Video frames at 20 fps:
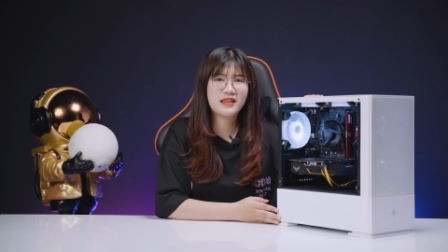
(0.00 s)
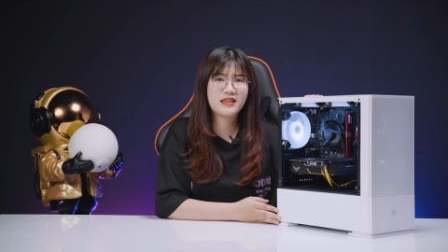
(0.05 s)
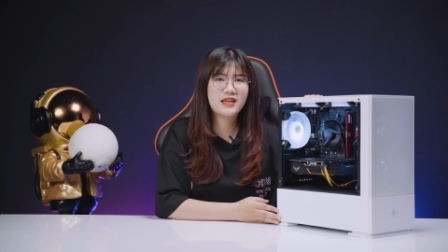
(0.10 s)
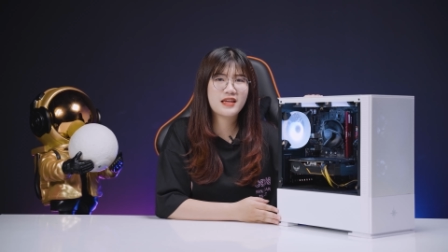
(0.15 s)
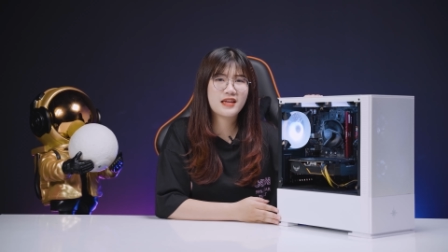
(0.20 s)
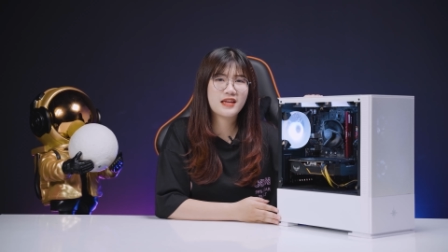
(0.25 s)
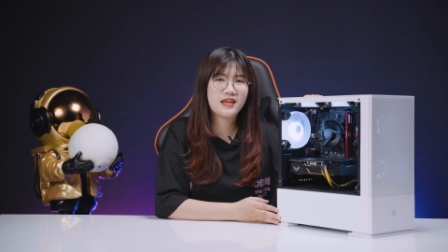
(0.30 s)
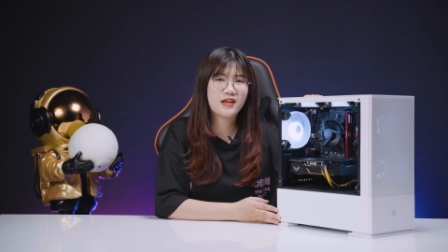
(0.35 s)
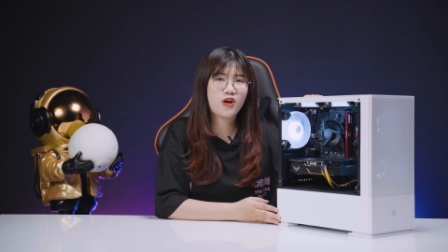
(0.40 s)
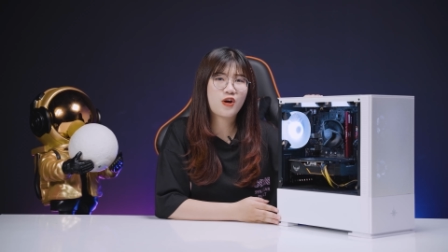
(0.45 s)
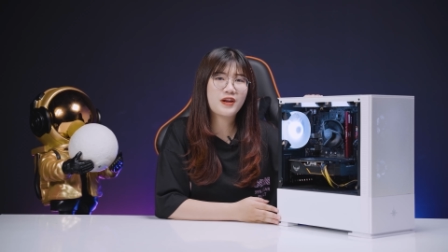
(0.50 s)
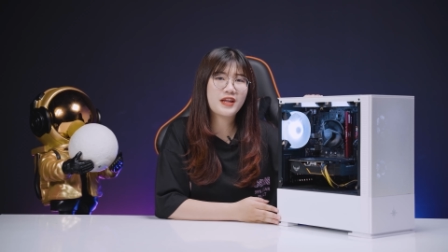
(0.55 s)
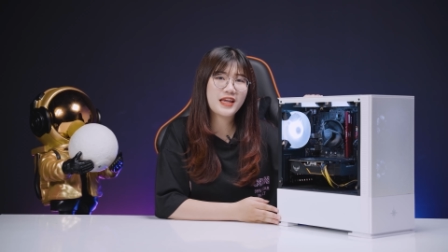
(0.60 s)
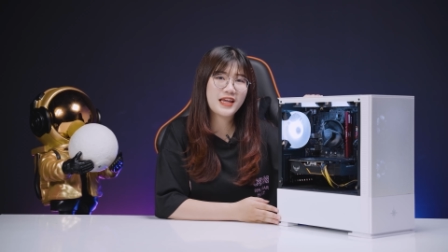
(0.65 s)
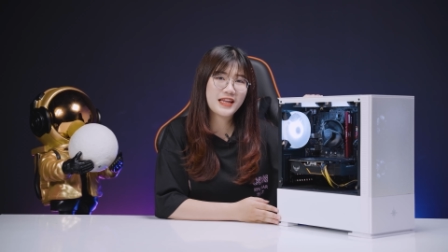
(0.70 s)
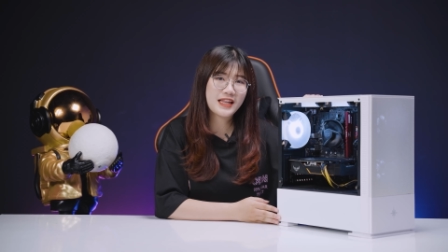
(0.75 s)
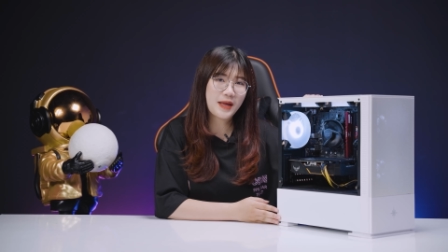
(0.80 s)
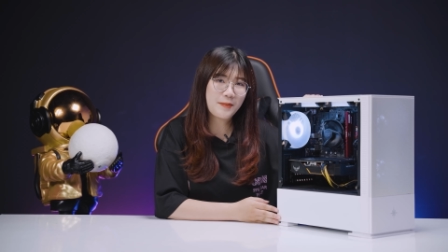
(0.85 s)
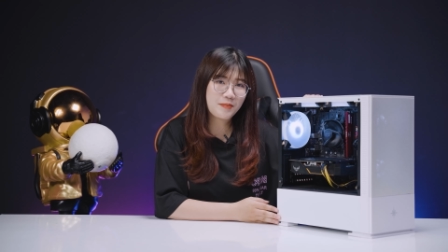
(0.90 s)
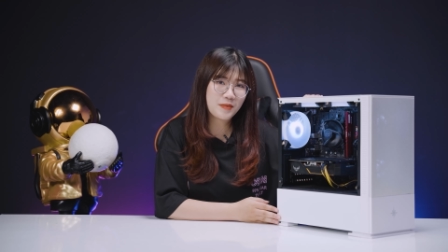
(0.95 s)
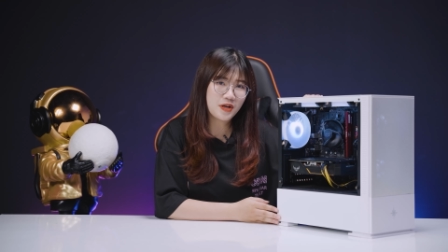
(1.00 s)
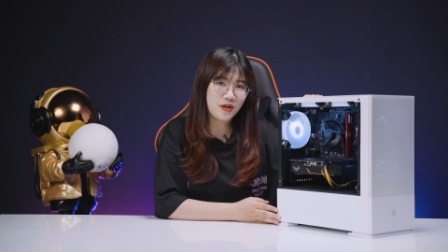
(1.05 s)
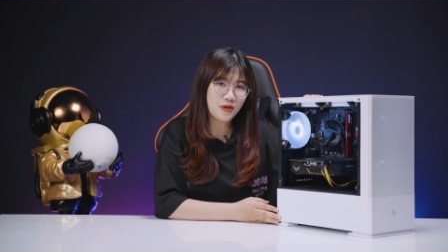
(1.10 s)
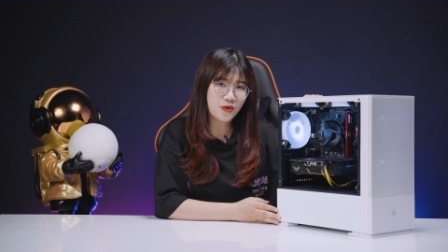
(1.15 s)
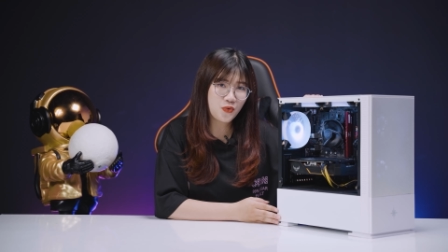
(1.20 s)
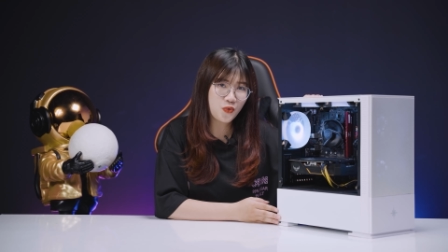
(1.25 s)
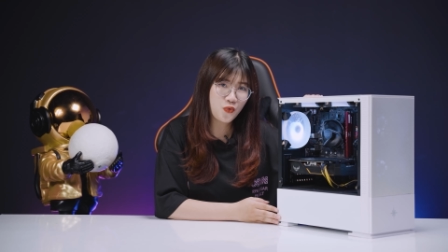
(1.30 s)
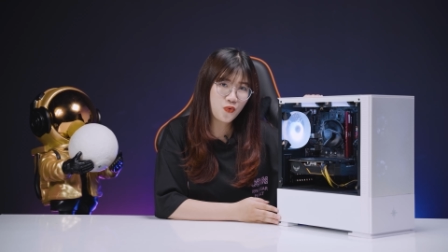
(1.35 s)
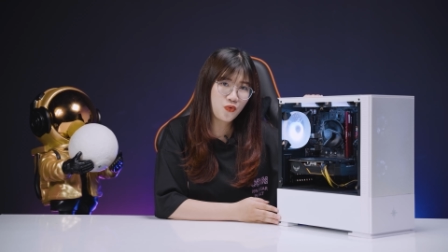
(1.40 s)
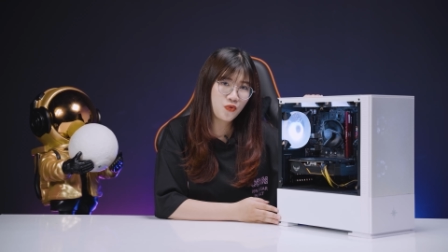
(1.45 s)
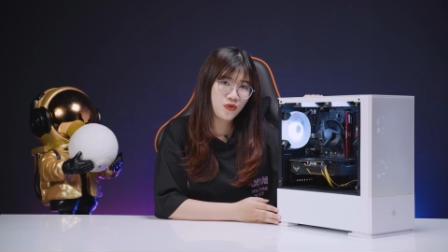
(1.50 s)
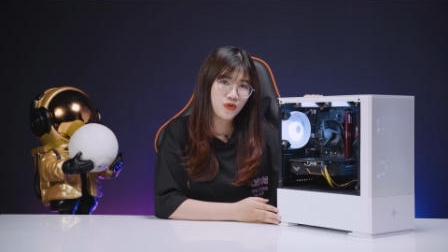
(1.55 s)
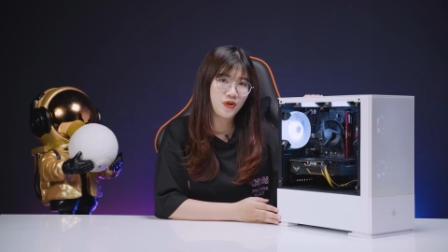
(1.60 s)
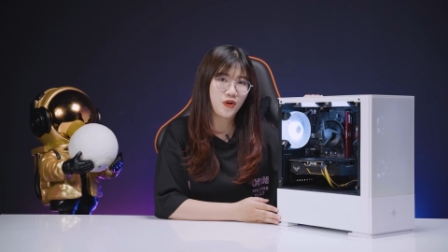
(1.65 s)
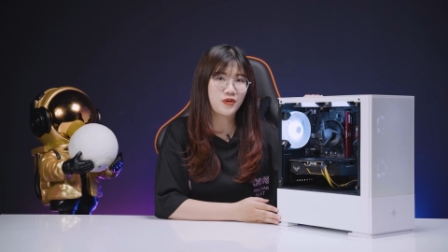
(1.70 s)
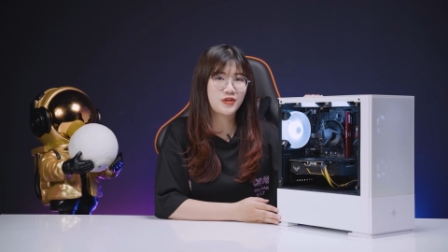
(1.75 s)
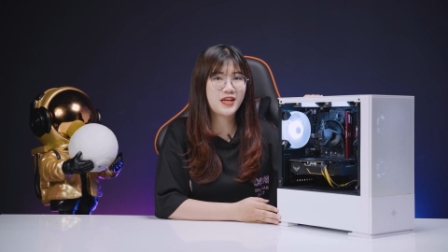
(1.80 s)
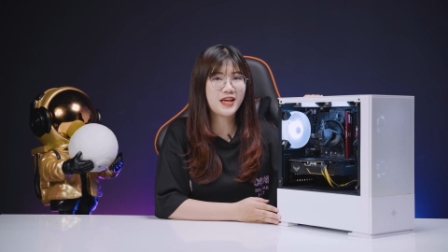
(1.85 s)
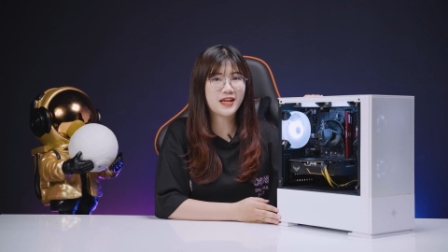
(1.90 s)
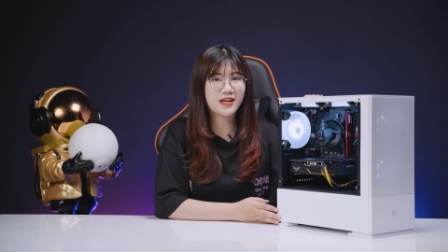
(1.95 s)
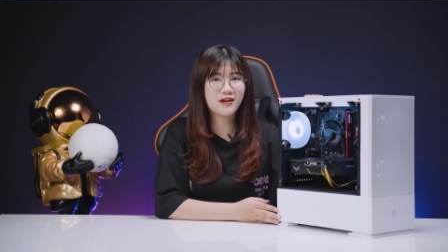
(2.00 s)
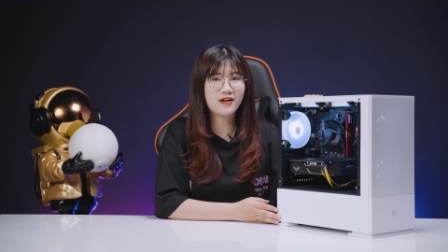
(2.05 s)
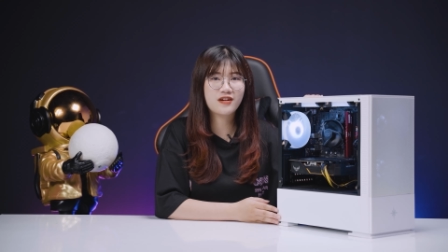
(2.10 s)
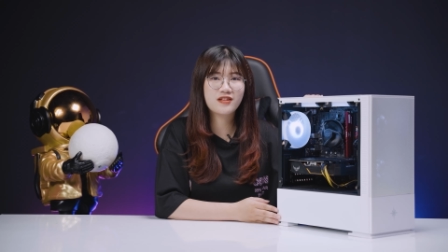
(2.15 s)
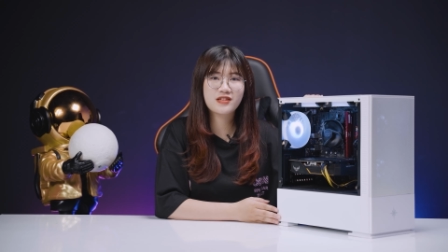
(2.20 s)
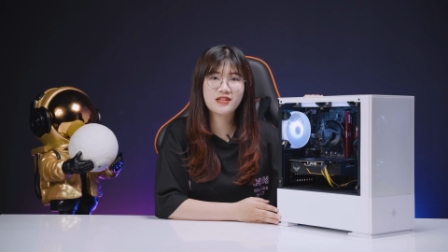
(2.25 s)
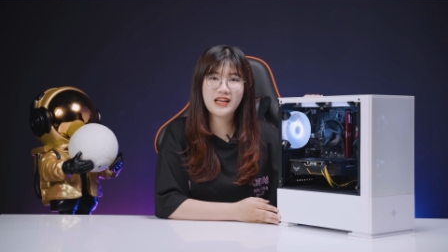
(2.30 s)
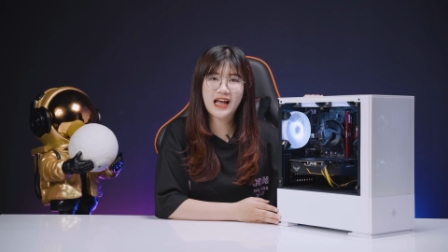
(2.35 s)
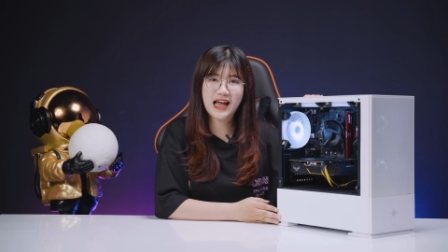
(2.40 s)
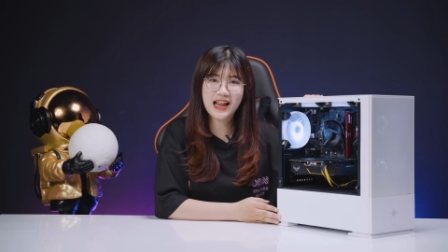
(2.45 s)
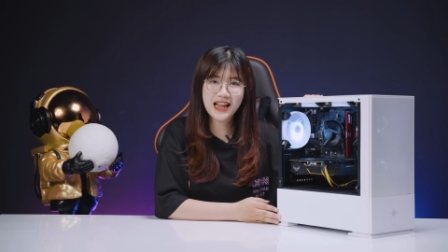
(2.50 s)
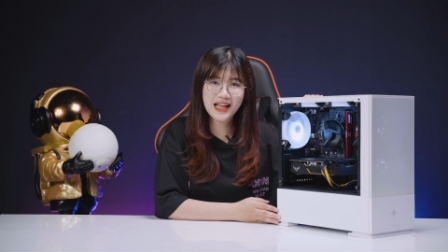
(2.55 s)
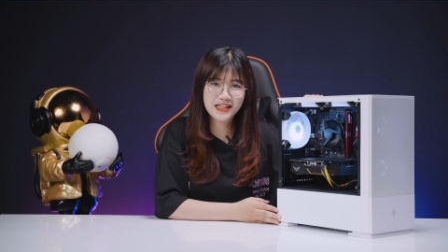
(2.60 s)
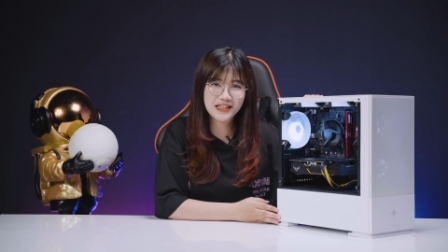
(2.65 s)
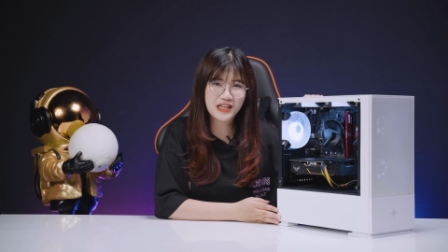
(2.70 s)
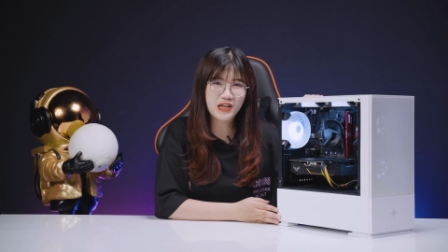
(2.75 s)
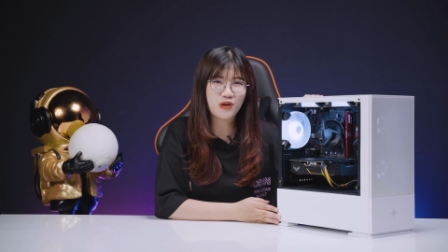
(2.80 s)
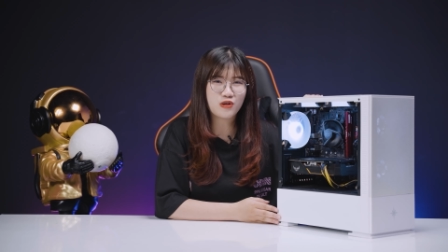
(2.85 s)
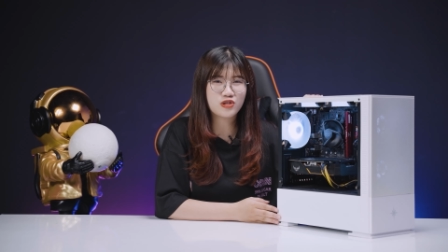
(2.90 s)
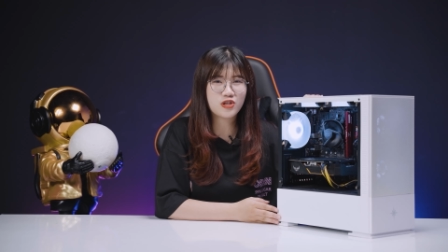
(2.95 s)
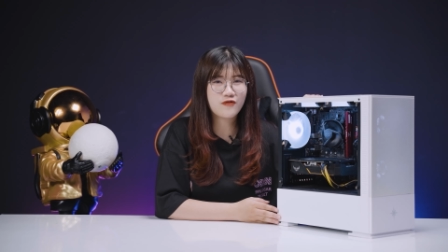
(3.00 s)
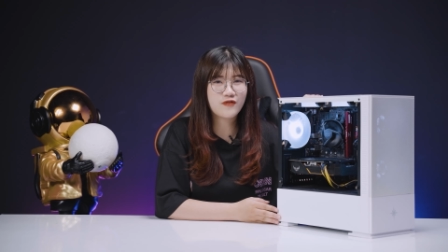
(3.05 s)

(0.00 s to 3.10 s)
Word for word: thì con i5 đời cũ nó nhỉnh hơn khá là nhiều